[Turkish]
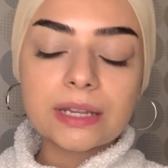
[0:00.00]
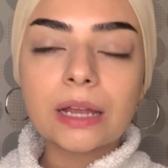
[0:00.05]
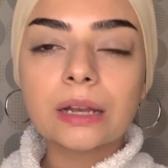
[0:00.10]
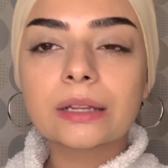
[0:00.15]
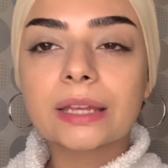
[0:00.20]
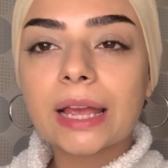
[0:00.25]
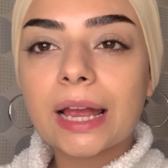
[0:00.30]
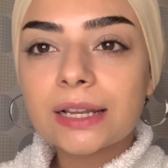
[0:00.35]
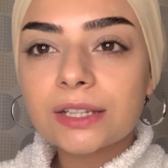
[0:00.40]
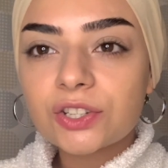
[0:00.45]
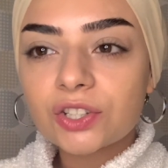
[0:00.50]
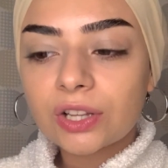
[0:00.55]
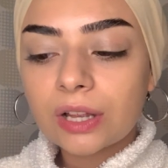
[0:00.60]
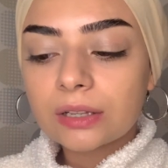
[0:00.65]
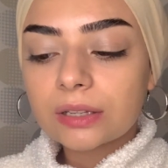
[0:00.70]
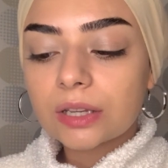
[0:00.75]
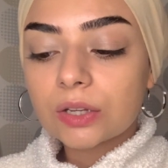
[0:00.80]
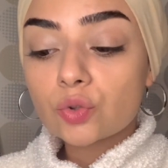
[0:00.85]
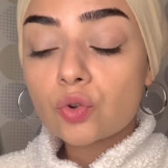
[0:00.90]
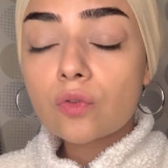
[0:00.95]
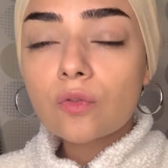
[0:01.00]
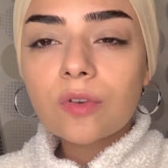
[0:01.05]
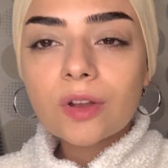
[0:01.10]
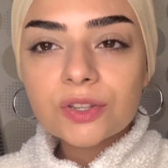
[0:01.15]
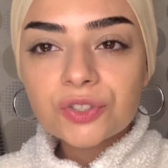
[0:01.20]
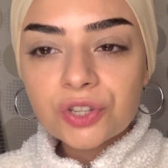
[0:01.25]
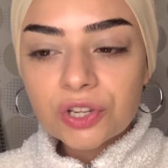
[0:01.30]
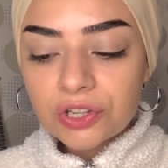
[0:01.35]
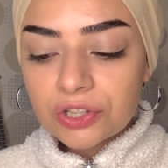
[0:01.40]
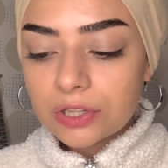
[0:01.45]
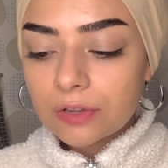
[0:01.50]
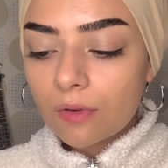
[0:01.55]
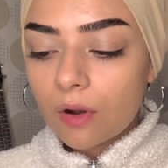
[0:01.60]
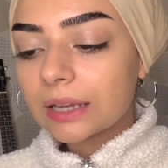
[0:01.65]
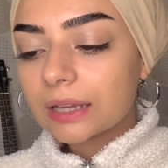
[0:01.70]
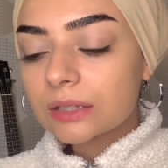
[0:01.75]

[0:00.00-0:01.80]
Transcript: Yani gerçekten e, çok fazla çeşitli var.